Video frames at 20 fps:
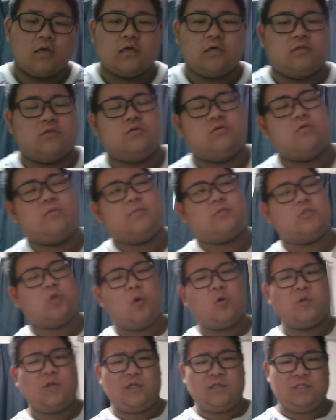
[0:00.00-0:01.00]
ていうのも
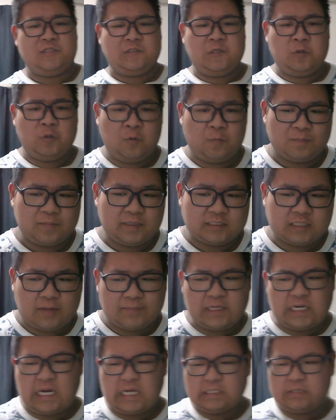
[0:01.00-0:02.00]
そうなんですけど、まあ、
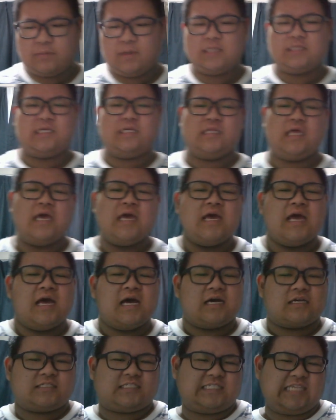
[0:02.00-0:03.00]
喋り方もあったりね。
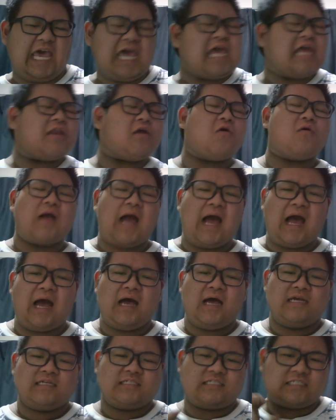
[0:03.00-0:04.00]
声量が
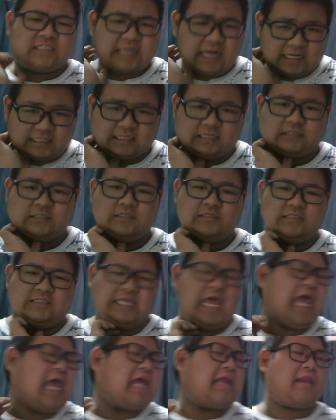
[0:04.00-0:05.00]
ちっちゃかったりする。
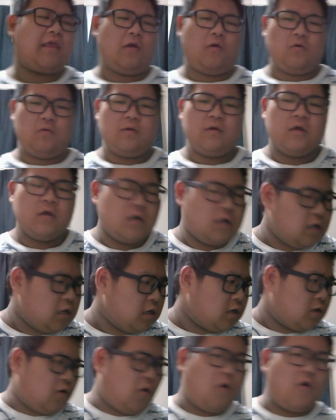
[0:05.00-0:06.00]
声量。
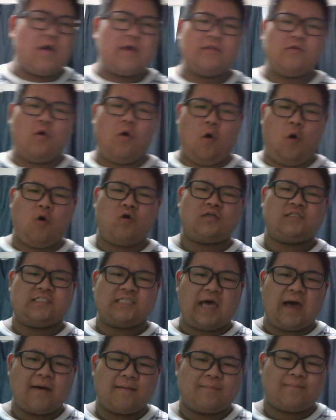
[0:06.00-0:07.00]
声の大き
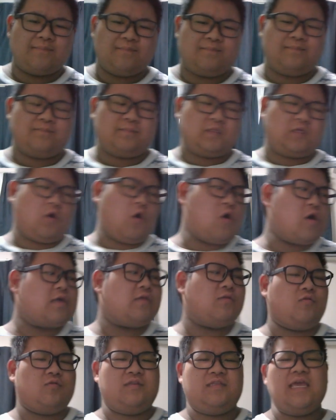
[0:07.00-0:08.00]
さ。うん。声
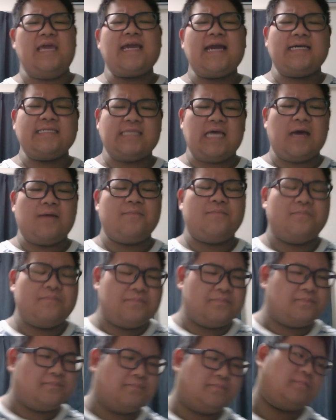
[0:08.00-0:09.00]
のでかさ。う
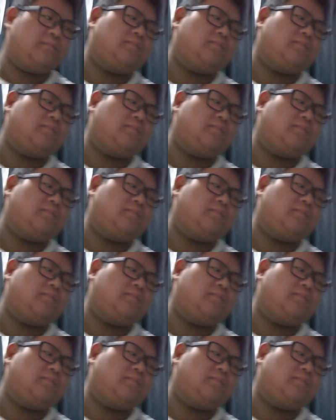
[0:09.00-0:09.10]
ん。